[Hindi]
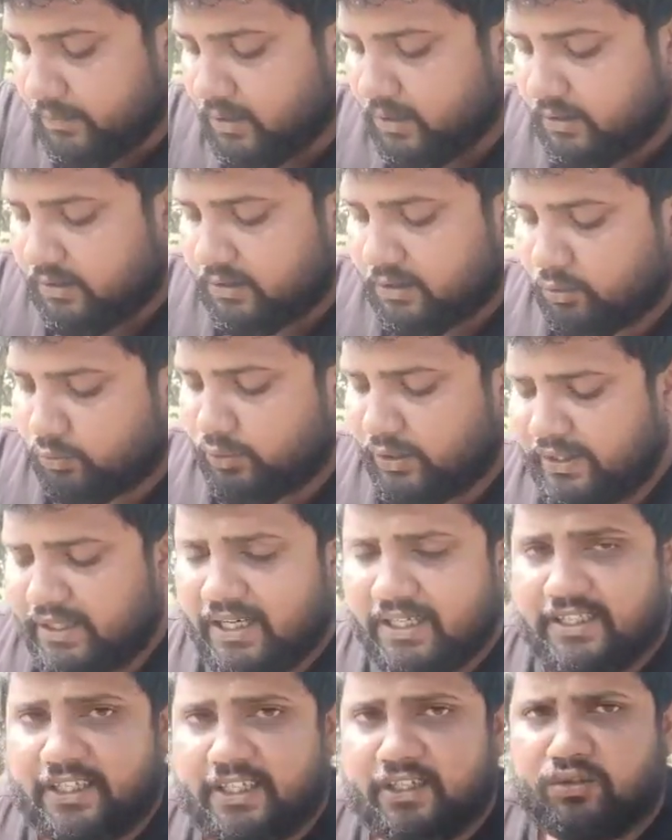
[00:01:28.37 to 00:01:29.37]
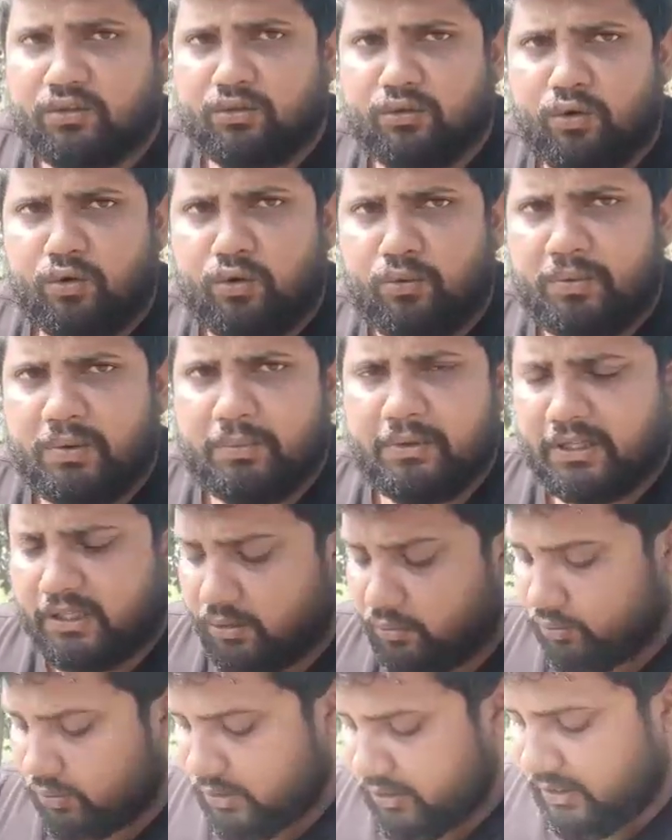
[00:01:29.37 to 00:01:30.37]
चौदह हज़ार छः सौ दो रुपये प्रति
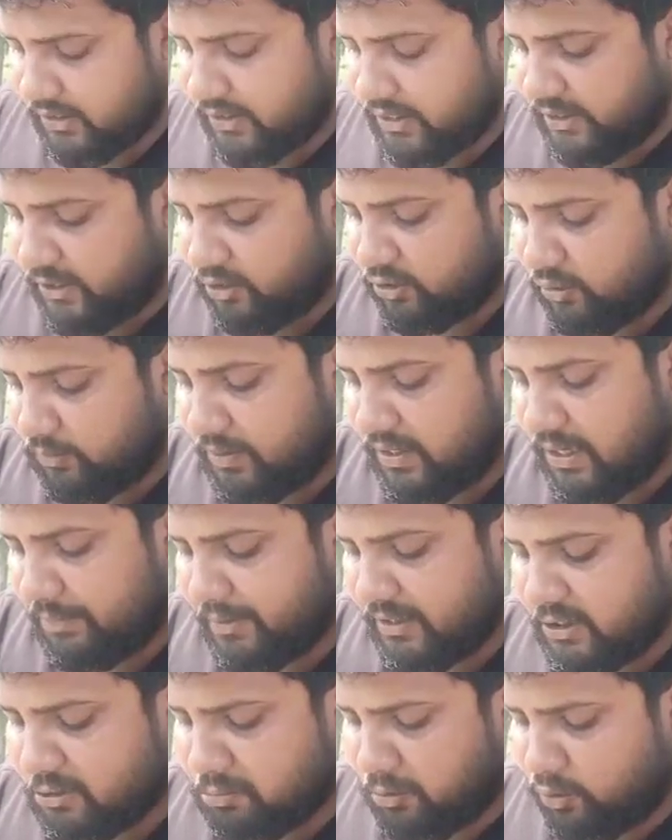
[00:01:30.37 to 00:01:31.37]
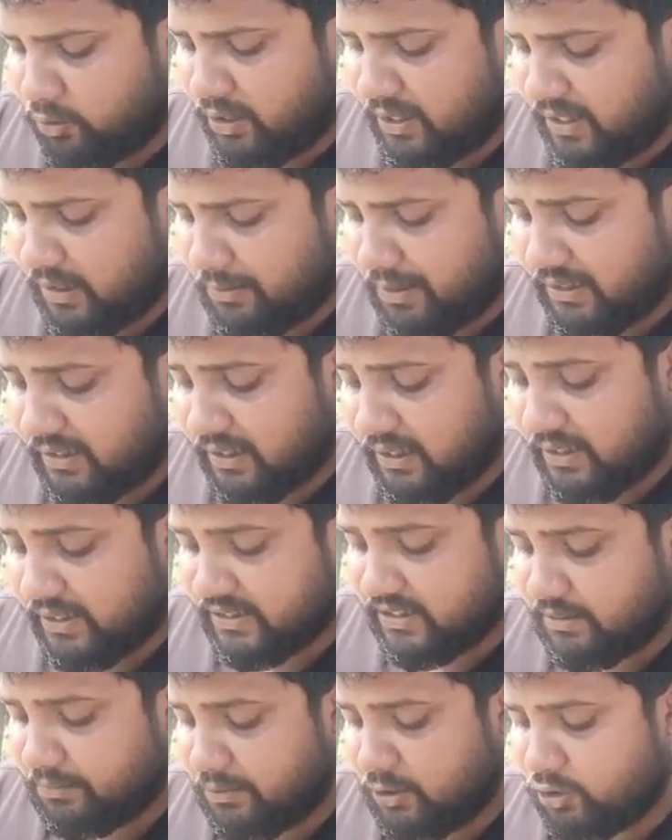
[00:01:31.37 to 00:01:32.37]
कुंटल तक देखने को मिला वहीं इस बगोला की बात कर ले
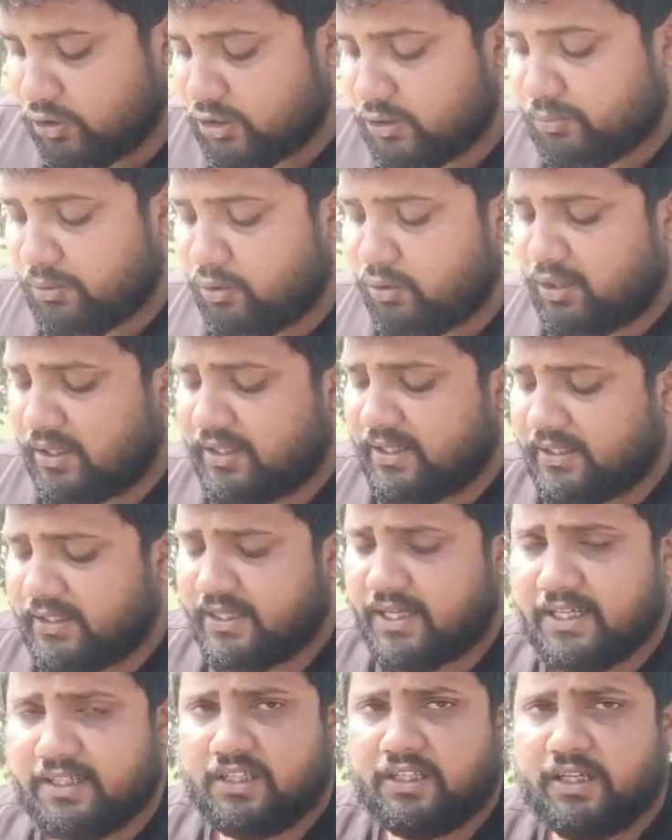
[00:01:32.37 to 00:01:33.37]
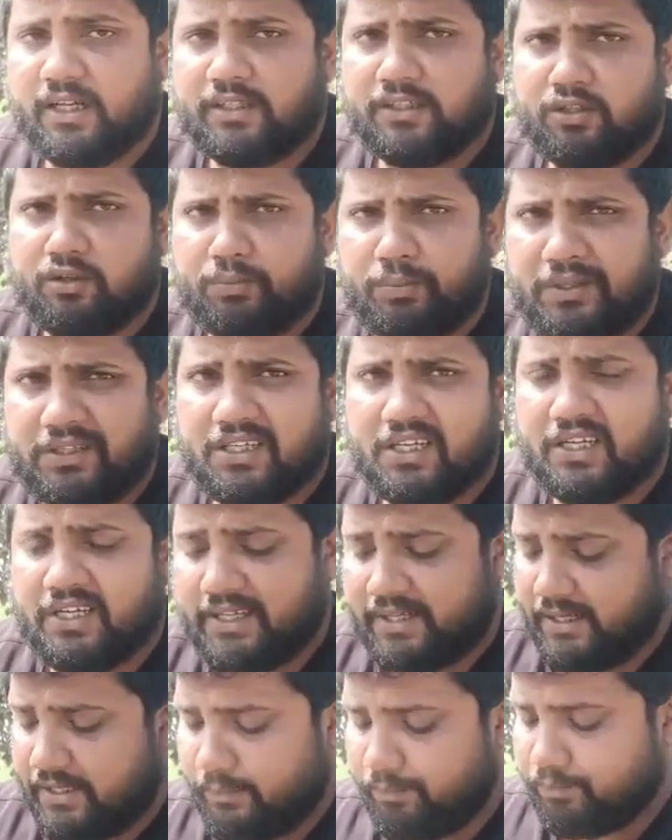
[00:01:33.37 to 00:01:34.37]
किसान भैया तो इस बगोला दस हज़ार छियासी रुपये से
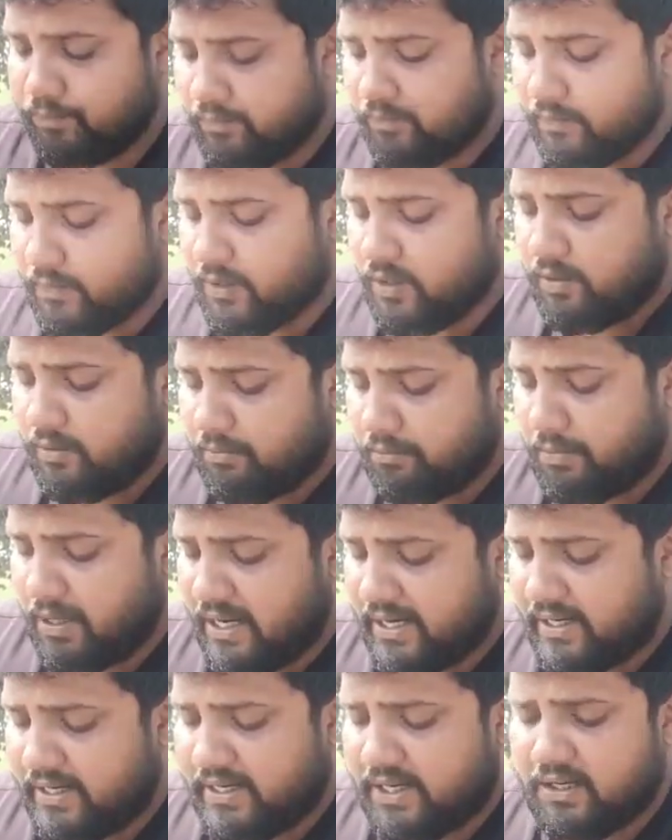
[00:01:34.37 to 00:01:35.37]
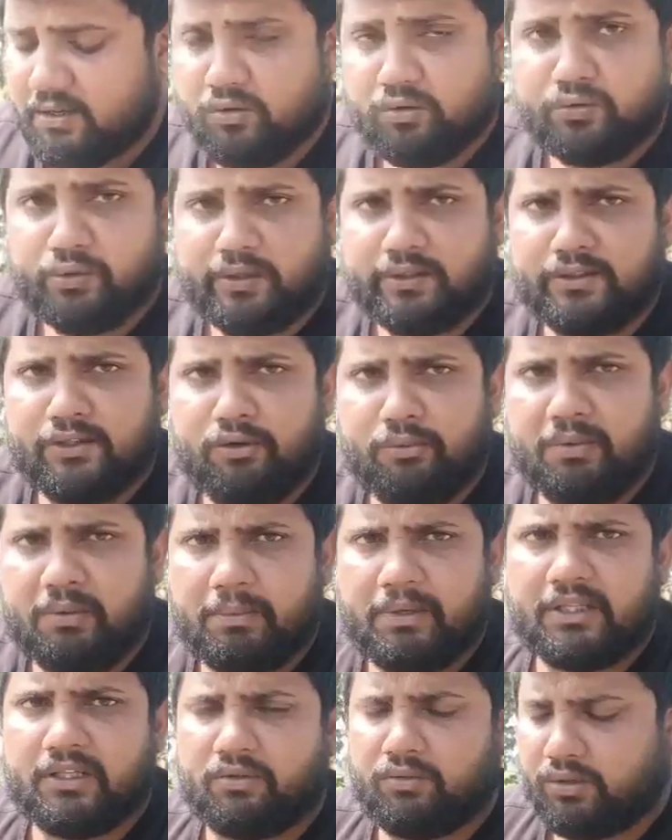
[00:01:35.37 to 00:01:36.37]
लेके बारह हज़ार नौ सौ अस्सी रुपये
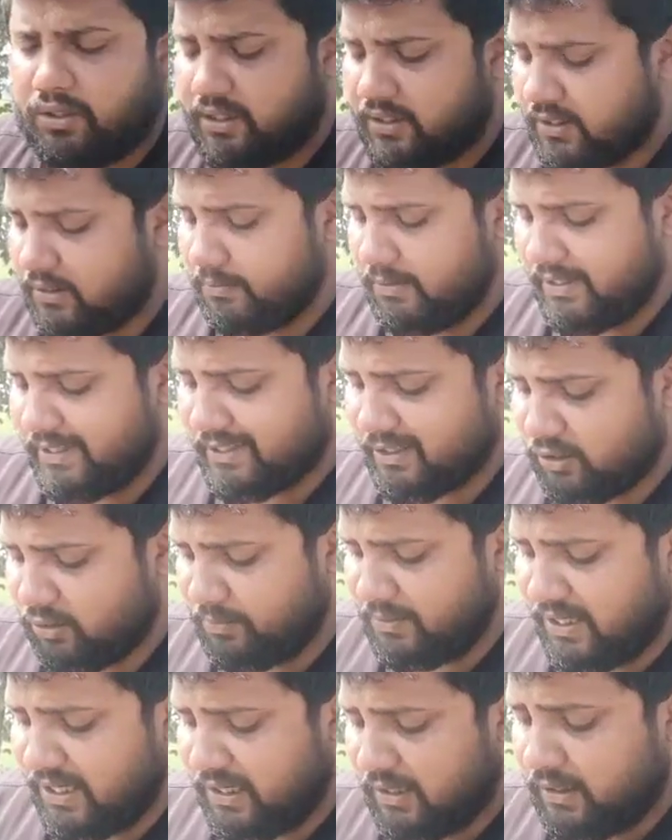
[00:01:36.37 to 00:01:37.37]
प्रति कुंटल तक हमें देखने को मिला